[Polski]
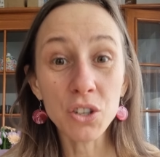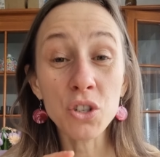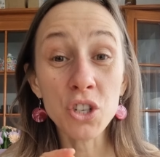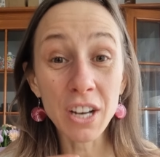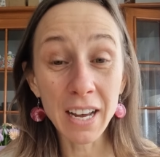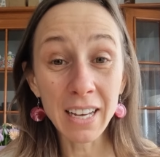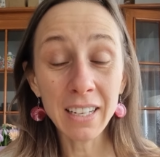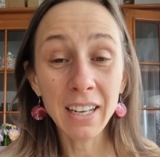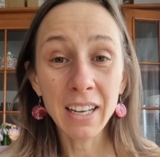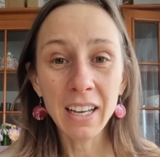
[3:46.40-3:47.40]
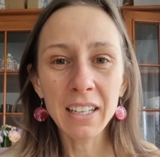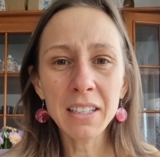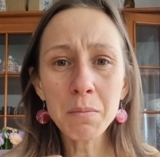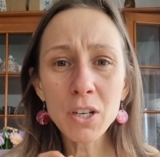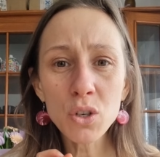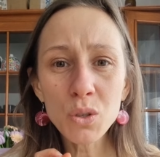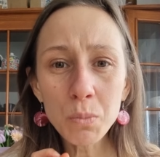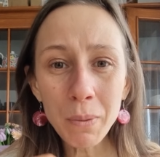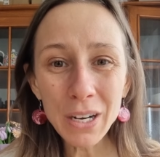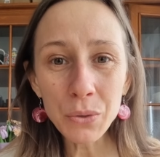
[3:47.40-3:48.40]
że ty masz
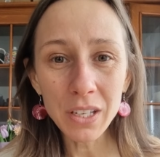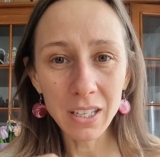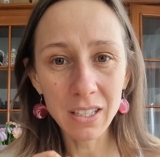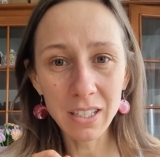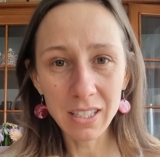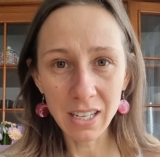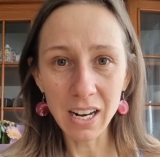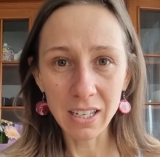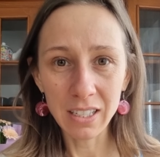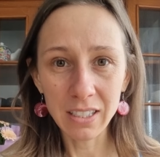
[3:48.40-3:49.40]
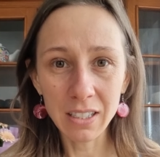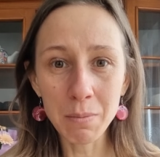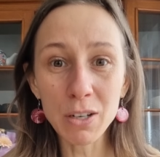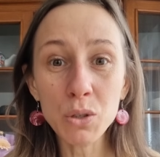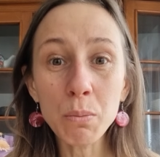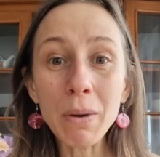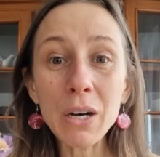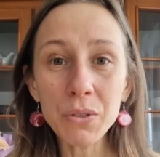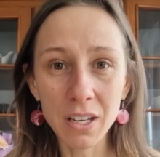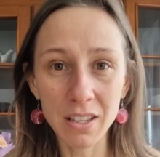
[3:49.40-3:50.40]
zupełnie inny cel, ty masz
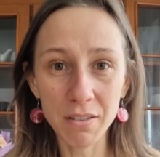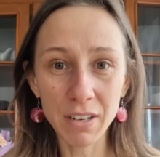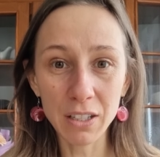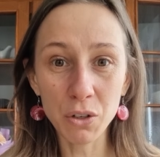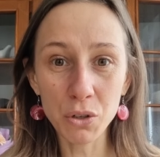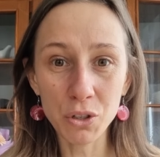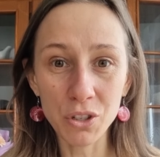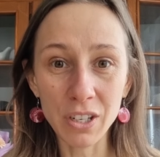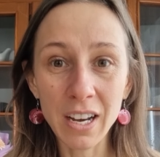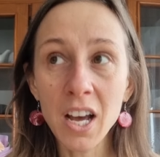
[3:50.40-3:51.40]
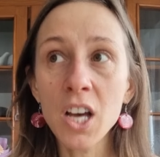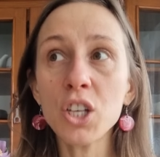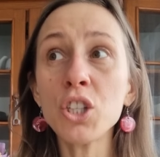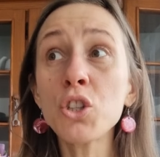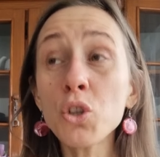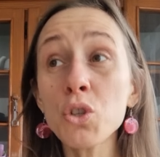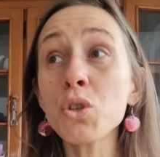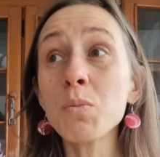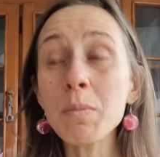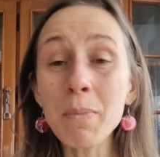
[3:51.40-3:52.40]
zupełnie inne wartości i to, co
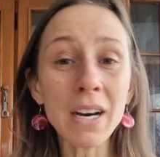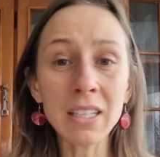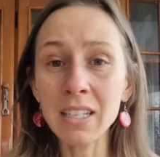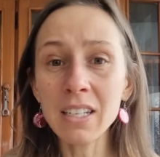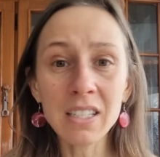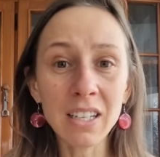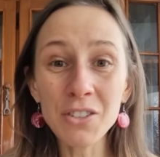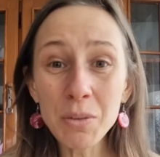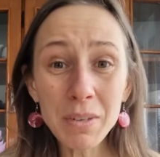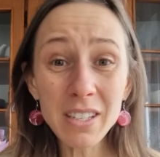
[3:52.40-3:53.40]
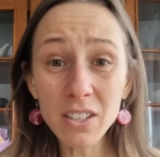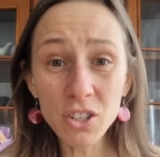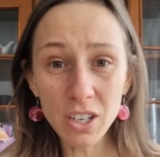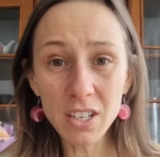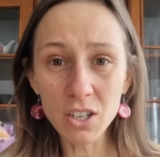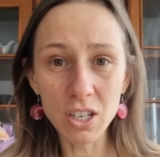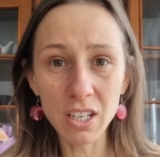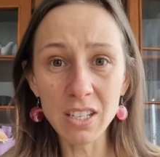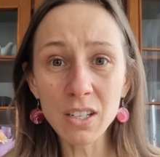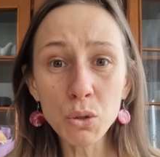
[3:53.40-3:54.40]
robi partner, jest dla ciebie za
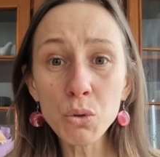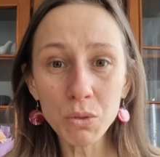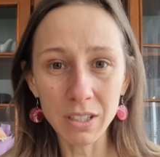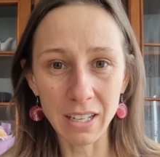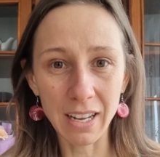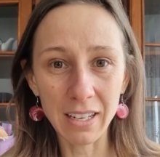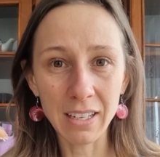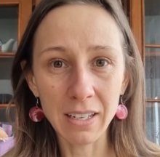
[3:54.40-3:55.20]
ciężkie, za trudne.